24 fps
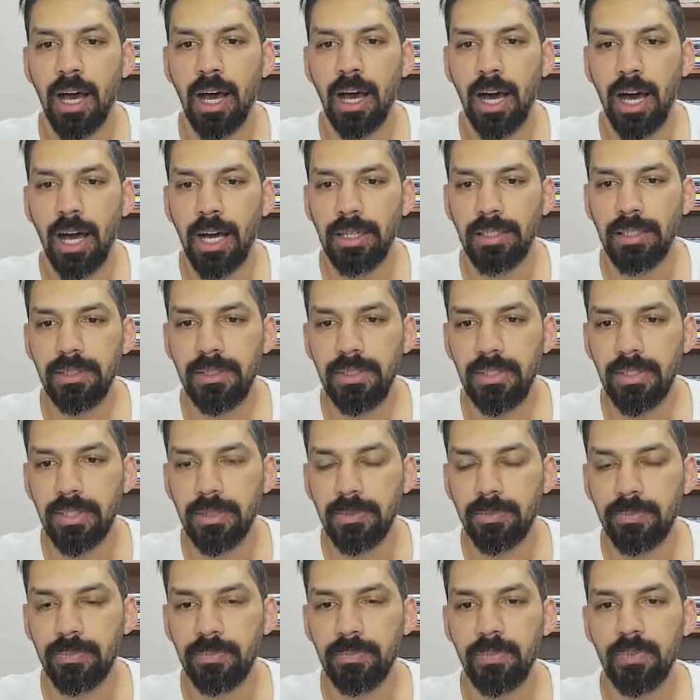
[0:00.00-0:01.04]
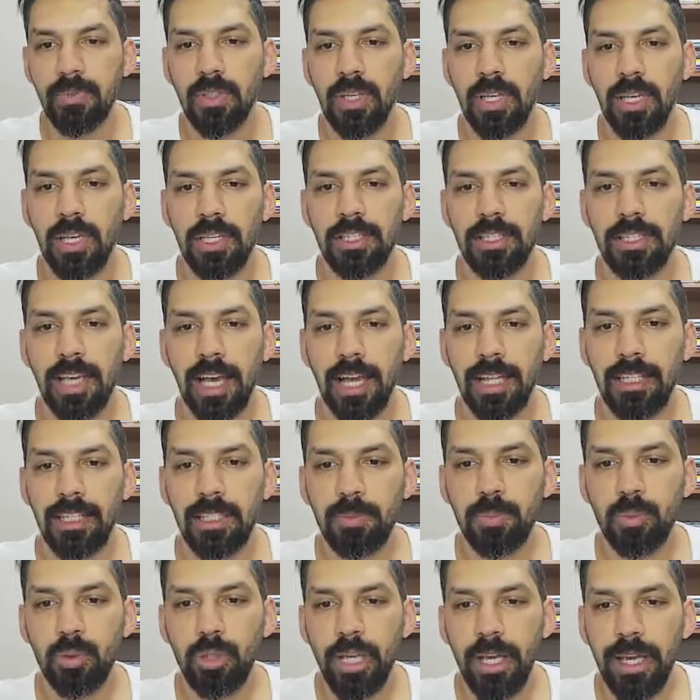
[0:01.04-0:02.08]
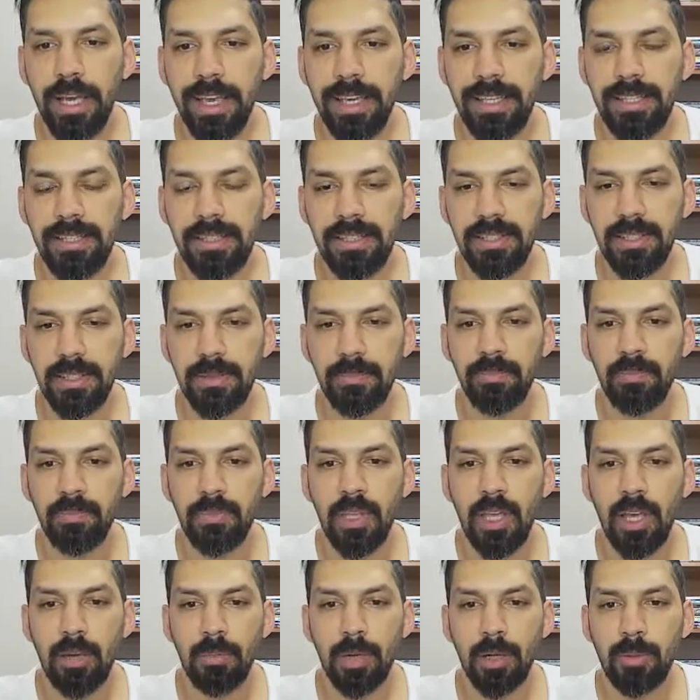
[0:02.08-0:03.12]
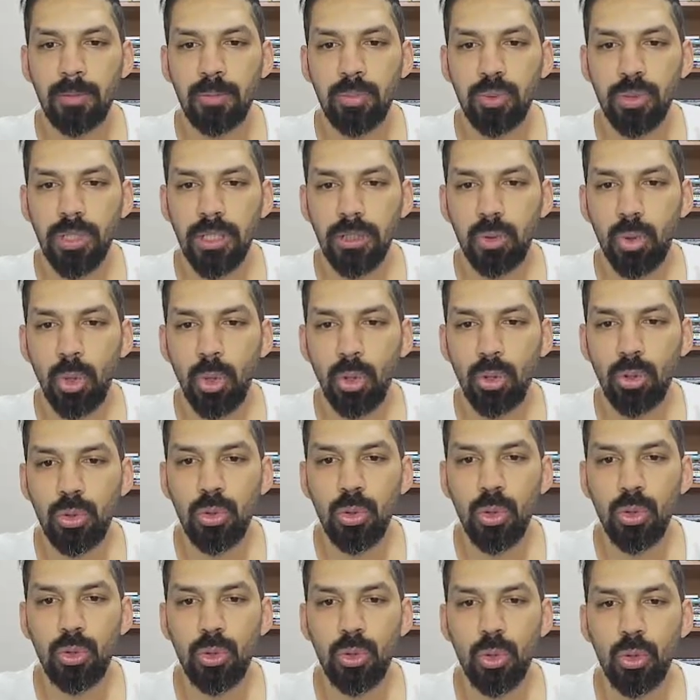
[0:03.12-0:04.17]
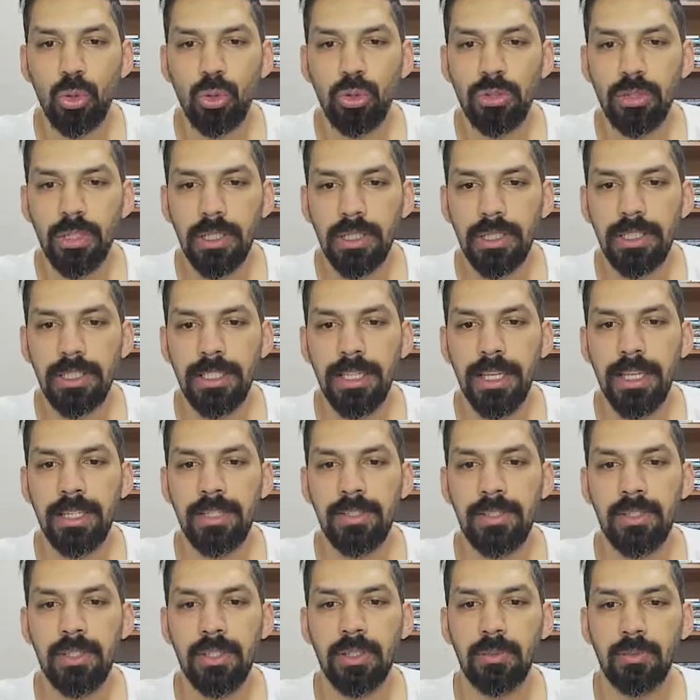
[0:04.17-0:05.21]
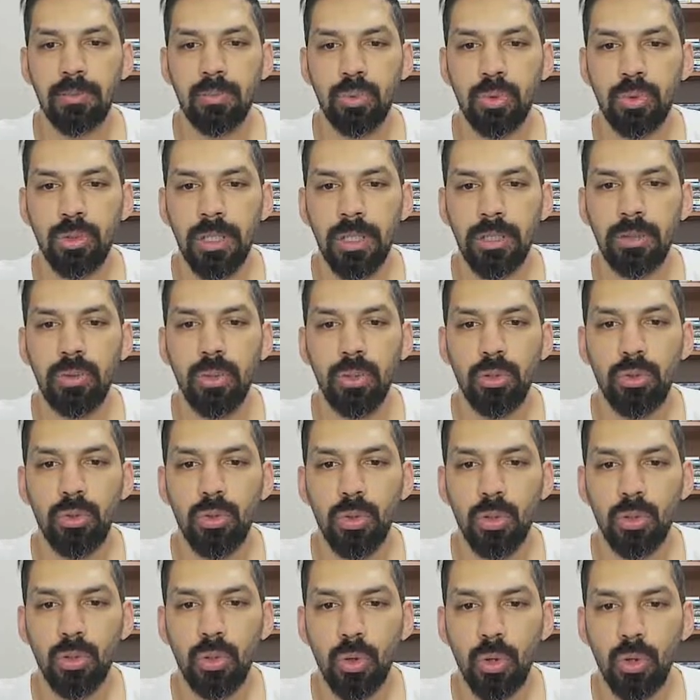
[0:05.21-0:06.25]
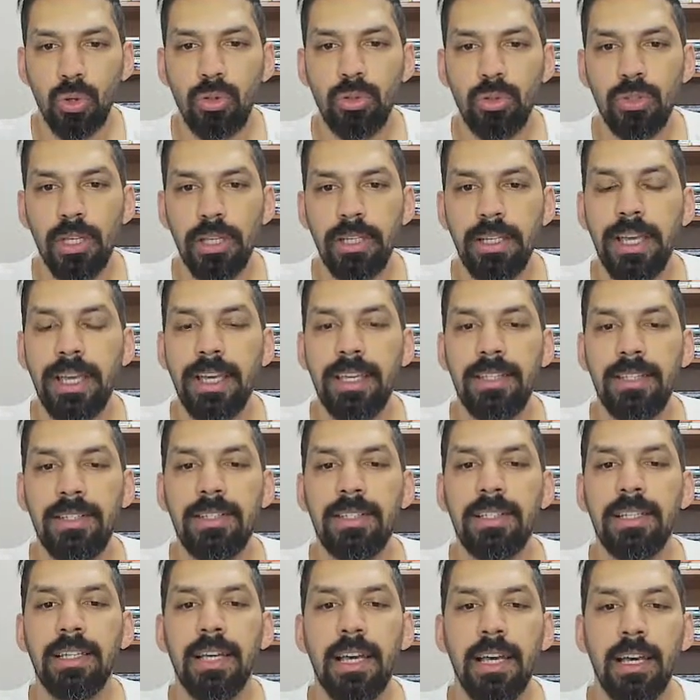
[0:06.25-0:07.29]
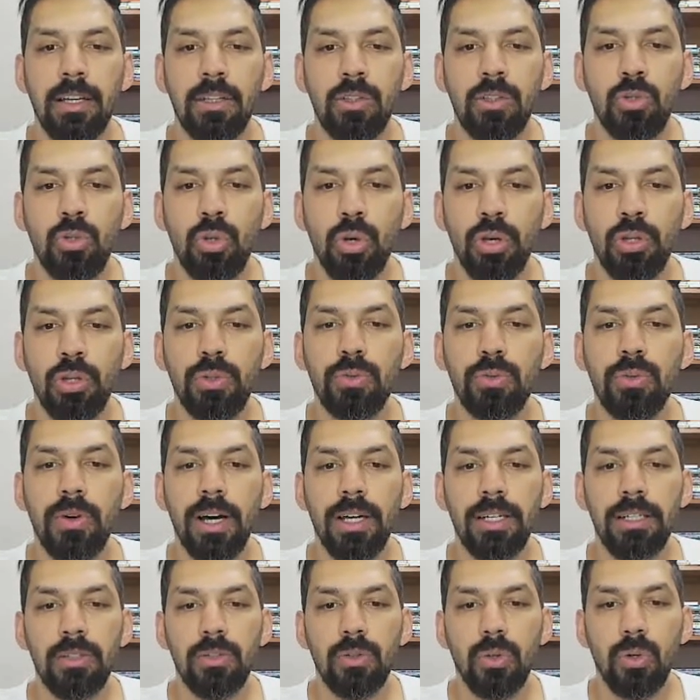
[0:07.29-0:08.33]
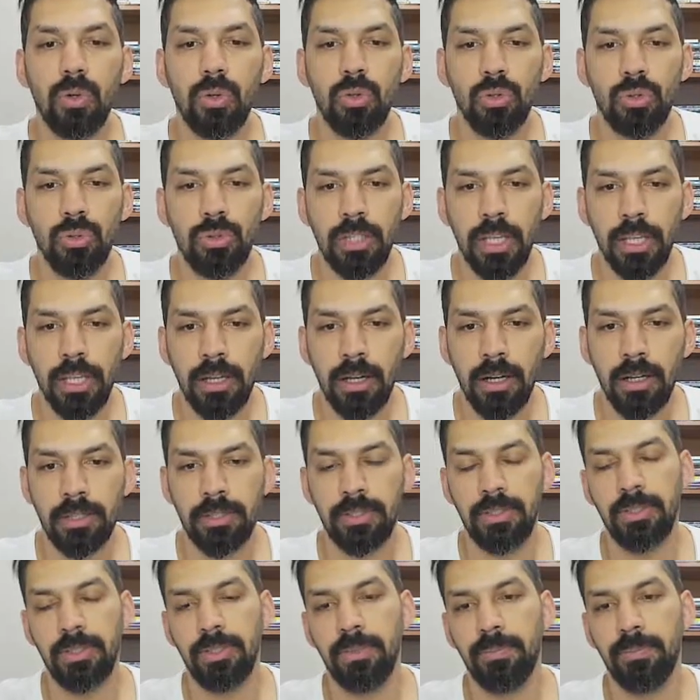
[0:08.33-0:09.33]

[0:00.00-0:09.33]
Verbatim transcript: Artı. Geldik buraya eksi. Bak burada kök yok. O yüzden yine eksi. Burada kök yok. O yüzden eksi. Kök var. O yüzden artı.